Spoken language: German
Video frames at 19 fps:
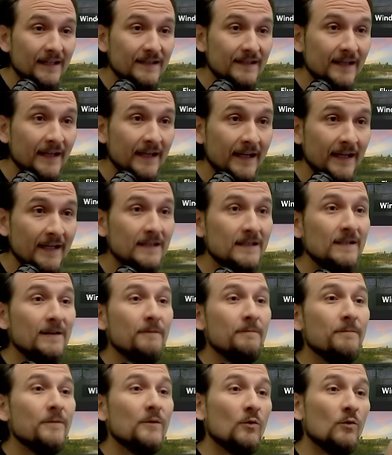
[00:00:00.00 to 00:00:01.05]
seid,
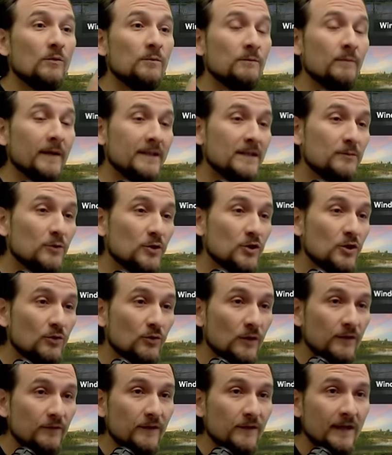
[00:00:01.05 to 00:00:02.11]
und mal
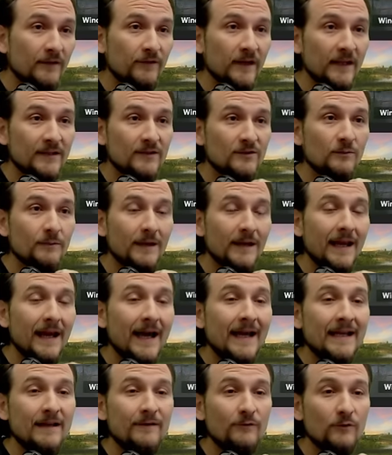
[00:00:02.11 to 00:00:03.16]
zwischendurch wieder vielleicht zur
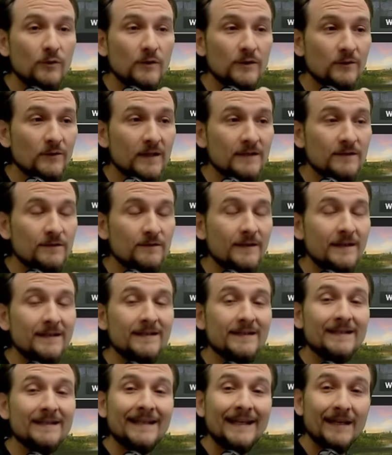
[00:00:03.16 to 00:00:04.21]
Belaya wollt oder
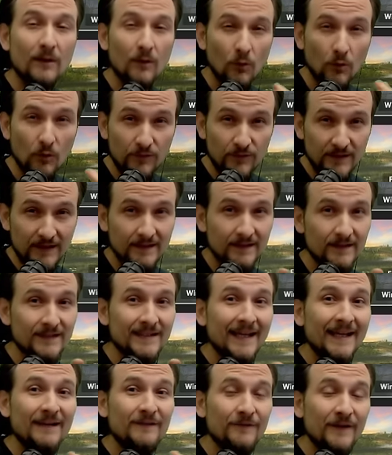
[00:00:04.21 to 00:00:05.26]
sowas, dann läuft diese
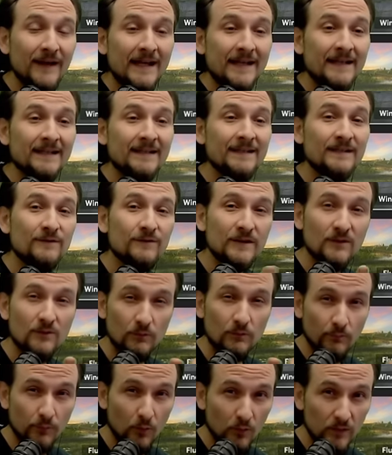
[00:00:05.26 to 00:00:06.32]
Zeit weiter. Das ist wie so
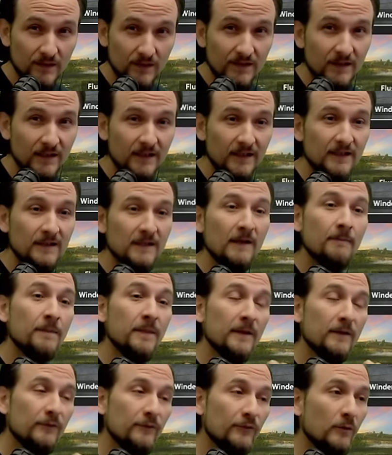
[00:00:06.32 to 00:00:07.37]
ein Bootsticket,
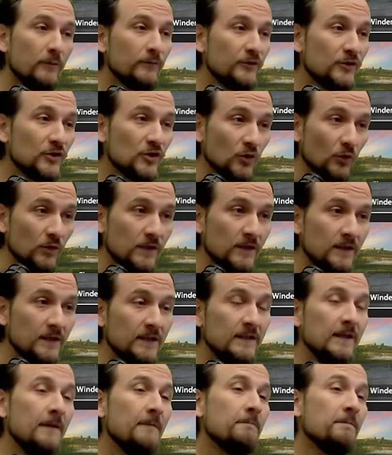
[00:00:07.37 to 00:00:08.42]
fünf
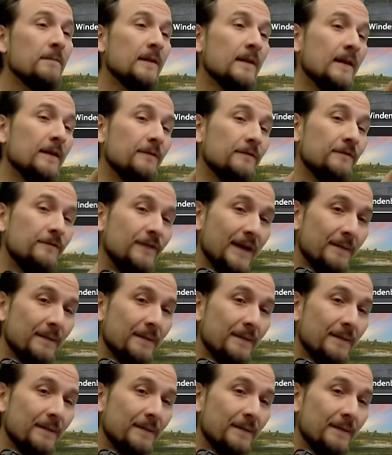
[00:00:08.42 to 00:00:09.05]
Stunden. Wenn